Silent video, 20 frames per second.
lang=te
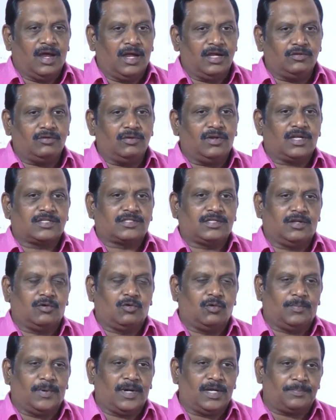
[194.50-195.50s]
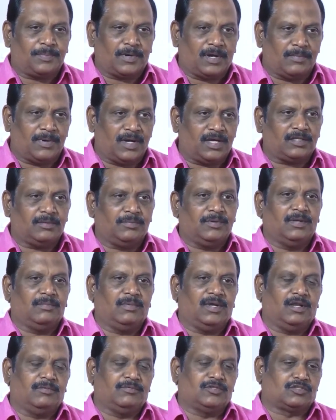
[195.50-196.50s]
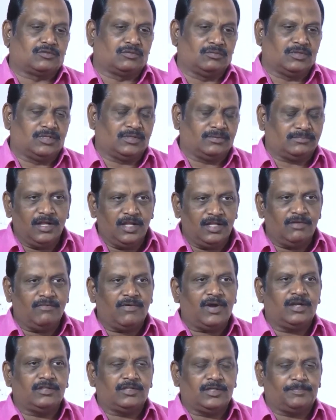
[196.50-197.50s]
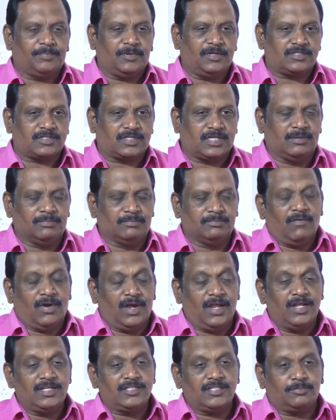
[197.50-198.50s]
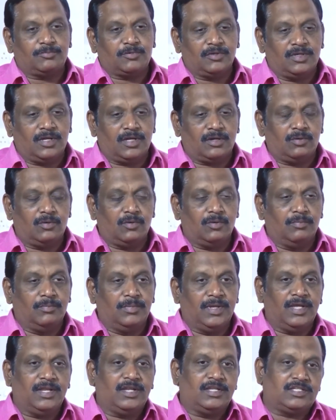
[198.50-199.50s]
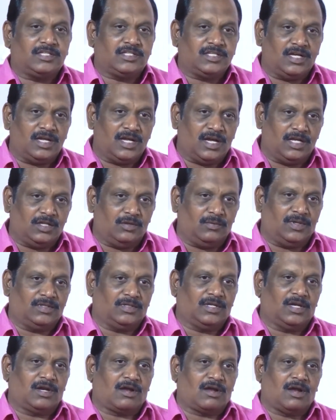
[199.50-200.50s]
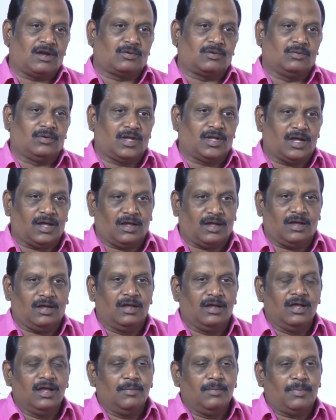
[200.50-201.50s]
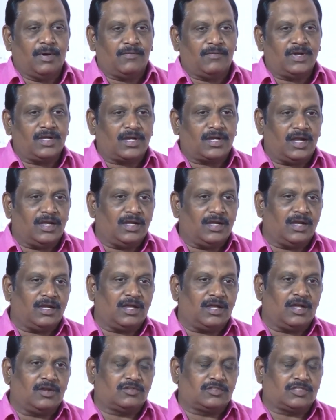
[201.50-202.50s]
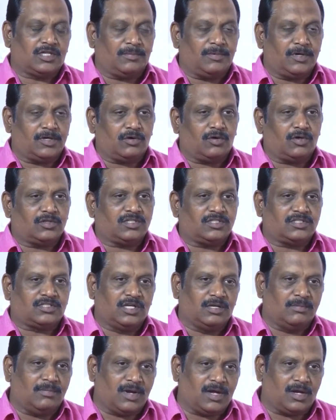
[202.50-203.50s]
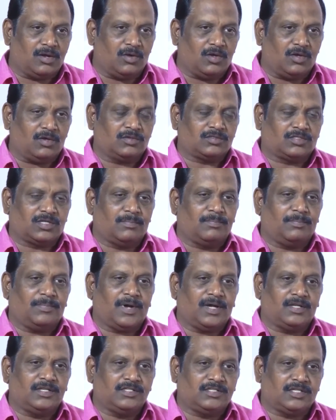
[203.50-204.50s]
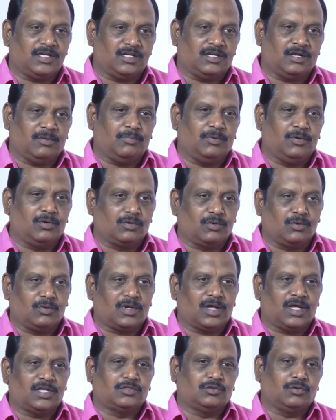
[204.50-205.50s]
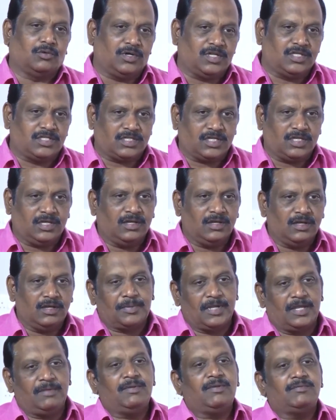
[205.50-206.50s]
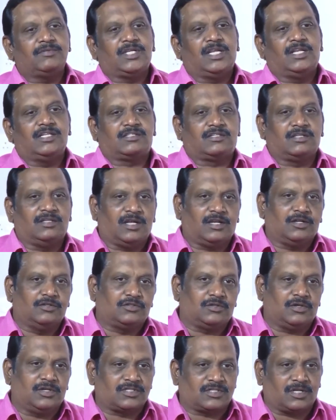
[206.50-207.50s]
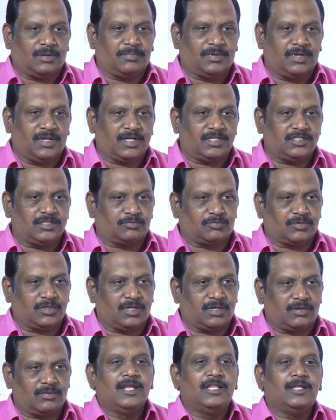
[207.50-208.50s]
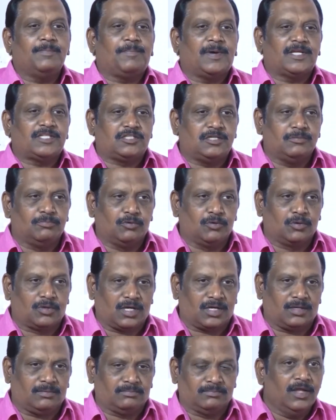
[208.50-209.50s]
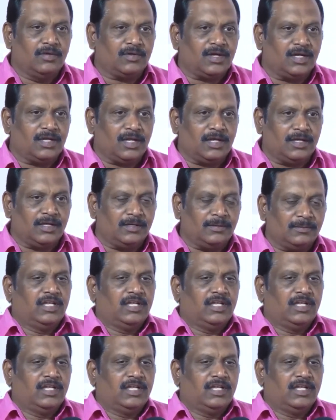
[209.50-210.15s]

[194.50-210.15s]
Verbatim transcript: ఐదు లక్షల రూపాయల ప్రమాద బీమా లభిస్తుంది ఇది వాళ్ళు చెప్పే స్కీమ్ వాళ్ళు ఏం చెప్తున్నారు మీరిచ్చే ఐదు వందలు కాకుండా పవన్ కళ్యాణ్ గారు చెమటోడ్చి సినిమాలో సంపాదించే డబ్బులు కూడా జోడించి ప్రీమియం చెల్లిస్తున్నారు ఇన్సూరెన్స్ కంపెనీకి అని చెప్తున్నారు ఇది పచ్చి బూటకం ఎందుకంటే